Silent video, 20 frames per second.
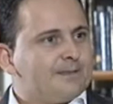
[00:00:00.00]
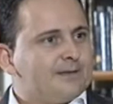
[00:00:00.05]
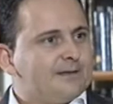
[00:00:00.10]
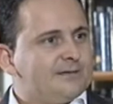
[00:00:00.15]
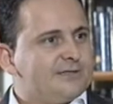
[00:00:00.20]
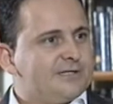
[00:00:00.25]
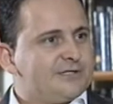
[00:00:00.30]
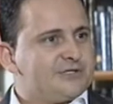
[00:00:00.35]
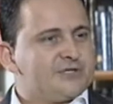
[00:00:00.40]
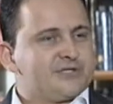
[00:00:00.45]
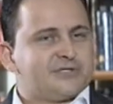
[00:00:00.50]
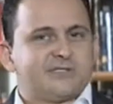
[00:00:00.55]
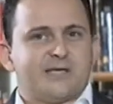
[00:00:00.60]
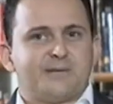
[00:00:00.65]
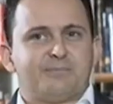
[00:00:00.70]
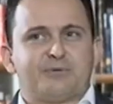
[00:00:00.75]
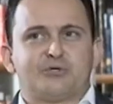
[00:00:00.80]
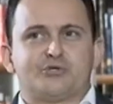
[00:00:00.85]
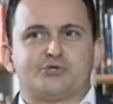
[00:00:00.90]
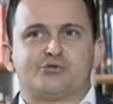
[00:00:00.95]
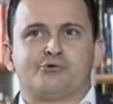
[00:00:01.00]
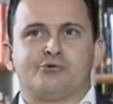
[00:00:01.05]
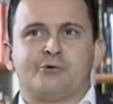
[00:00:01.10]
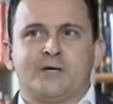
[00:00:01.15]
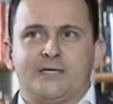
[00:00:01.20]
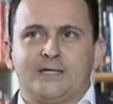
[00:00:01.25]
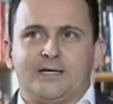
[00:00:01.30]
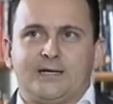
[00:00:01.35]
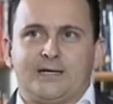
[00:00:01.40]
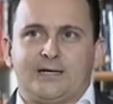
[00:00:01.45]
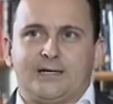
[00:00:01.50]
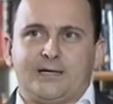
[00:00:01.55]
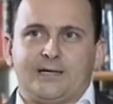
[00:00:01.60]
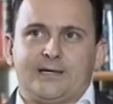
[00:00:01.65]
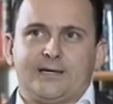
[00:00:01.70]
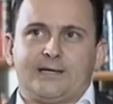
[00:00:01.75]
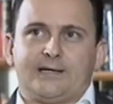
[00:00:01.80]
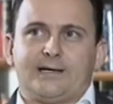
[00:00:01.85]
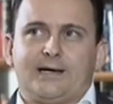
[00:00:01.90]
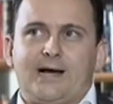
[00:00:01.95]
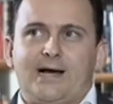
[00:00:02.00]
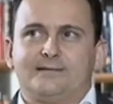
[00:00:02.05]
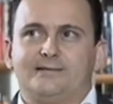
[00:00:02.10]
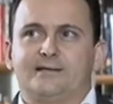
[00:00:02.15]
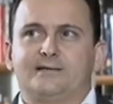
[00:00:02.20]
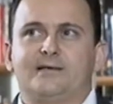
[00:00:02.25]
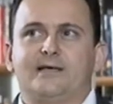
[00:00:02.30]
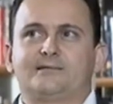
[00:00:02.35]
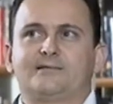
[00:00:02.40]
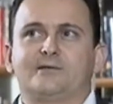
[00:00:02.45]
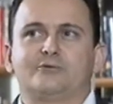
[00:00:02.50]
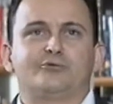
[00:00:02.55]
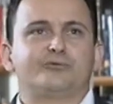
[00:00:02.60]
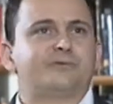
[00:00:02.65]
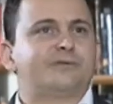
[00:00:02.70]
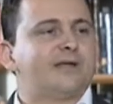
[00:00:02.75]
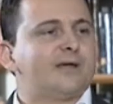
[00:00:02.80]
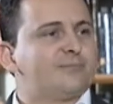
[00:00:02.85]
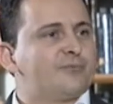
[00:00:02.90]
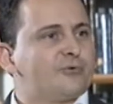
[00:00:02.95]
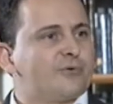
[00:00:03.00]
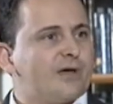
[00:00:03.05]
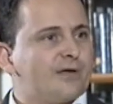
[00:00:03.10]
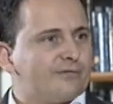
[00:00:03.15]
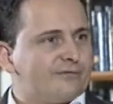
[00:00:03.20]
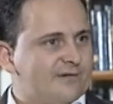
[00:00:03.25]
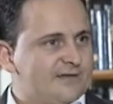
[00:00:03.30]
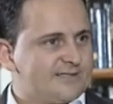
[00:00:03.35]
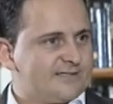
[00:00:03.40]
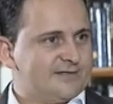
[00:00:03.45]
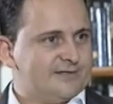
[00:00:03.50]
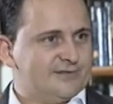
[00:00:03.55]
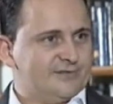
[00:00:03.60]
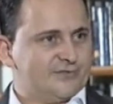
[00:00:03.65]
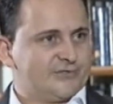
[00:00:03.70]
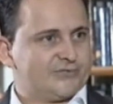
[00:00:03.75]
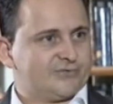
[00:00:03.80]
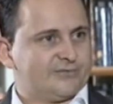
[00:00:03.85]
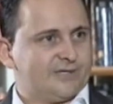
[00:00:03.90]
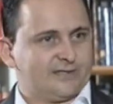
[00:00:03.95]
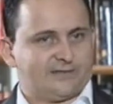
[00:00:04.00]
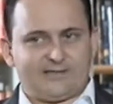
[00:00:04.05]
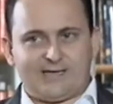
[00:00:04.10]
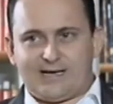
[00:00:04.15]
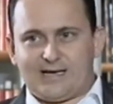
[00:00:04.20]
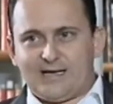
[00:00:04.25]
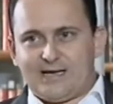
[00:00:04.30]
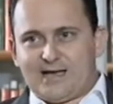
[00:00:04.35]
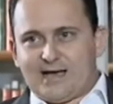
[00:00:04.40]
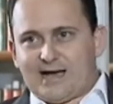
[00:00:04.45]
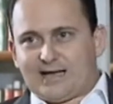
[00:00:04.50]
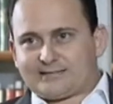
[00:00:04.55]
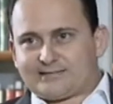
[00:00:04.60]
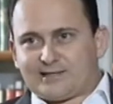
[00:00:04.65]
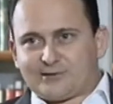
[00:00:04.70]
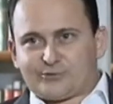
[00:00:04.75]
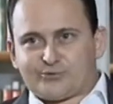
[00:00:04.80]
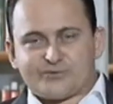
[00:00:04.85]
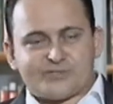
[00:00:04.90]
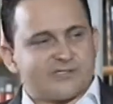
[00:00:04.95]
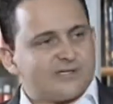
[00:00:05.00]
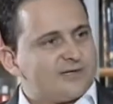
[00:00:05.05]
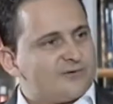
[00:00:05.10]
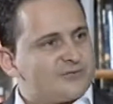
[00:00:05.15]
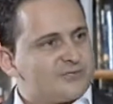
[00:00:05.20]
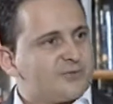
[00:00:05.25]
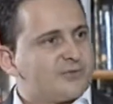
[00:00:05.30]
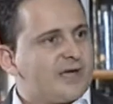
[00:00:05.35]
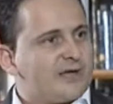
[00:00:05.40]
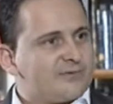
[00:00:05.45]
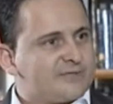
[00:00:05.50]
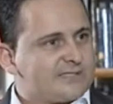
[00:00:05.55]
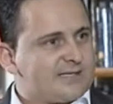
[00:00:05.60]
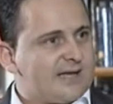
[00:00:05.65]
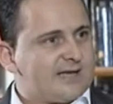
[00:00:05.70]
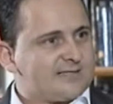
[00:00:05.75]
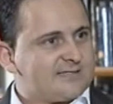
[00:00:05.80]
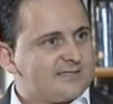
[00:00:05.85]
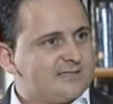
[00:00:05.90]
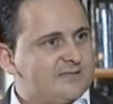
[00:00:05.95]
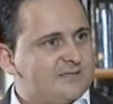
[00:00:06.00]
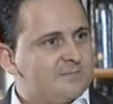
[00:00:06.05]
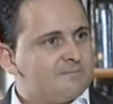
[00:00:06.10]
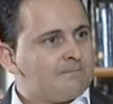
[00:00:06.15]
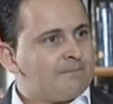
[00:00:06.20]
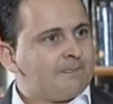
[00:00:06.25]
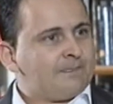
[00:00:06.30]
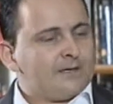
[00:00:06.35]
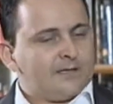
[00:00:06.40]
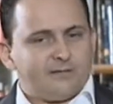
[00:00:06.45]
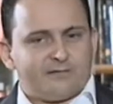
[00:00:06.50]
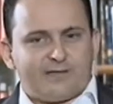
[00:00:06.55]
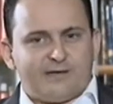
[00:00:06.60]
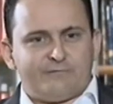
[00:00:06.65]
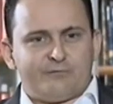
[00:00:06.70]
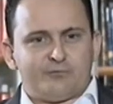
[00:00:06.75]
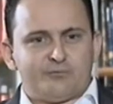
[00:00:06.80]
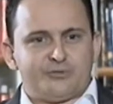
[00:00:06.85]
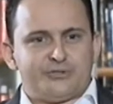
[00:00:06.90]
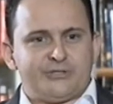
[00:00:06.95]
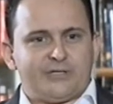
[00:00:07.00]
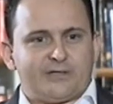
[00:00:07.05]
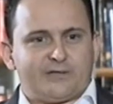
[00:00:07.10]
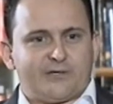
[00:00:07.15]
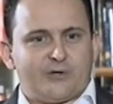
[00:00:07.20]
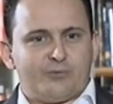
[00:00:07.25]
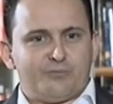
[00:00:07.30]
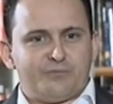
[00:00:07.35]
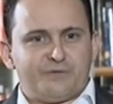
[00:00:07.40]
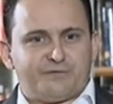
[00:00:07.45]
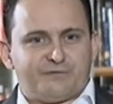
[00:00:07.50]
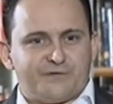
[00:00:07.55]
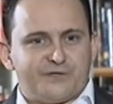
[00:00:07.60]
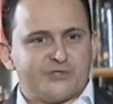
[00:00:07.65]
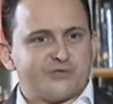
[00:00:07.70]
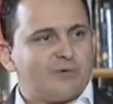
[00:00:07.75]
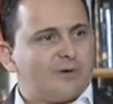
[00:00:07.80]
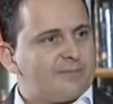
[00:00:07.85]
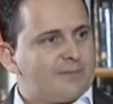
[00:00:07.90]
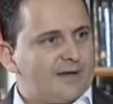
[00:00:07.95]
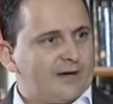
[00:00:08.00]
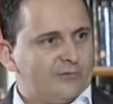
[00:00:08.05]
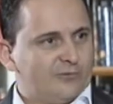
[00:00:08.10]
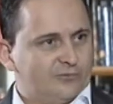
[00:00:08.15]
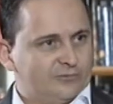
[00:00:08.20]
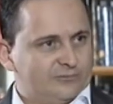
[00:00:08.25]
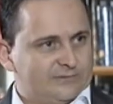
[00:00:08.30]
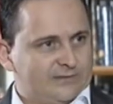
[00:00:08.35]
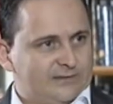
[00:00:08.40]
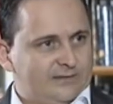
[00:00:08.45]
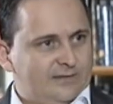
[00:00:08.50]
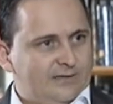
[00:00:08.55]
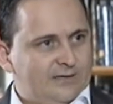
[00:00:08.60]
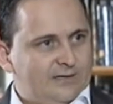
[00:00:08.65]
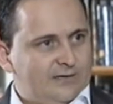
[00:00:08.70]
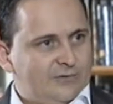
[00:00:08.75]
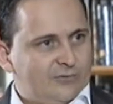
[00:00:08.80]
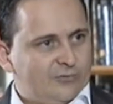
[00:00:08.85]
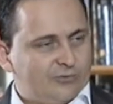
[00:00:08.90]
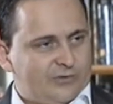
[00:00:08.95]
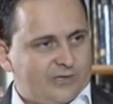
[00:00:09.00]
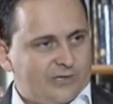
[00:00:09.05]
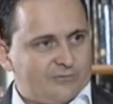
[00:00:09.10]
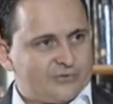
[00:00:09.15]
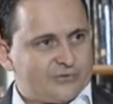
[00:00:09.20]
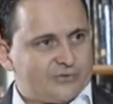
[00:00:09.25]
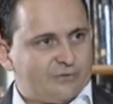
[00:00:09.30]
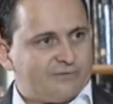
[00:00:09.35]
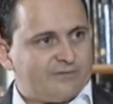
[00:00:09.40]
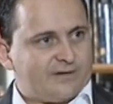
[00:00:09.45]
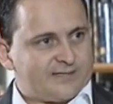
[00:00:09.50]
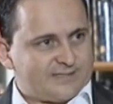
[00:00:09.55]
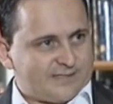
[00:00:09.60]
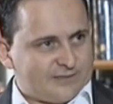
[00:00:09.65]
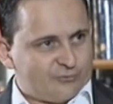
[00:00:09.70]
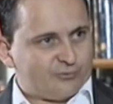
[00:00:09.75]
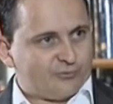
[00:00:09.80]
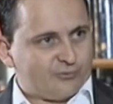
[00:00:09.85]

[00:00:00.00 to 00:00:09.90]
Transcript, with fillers: E a gente sempre sonha, é, ah, daqui a tanto tempo eu quero fazer isso, daqui a, a tantos anos eu quero estar assim. E teve um dia que eu me fiz uma pergunta: o que eu estou fazendo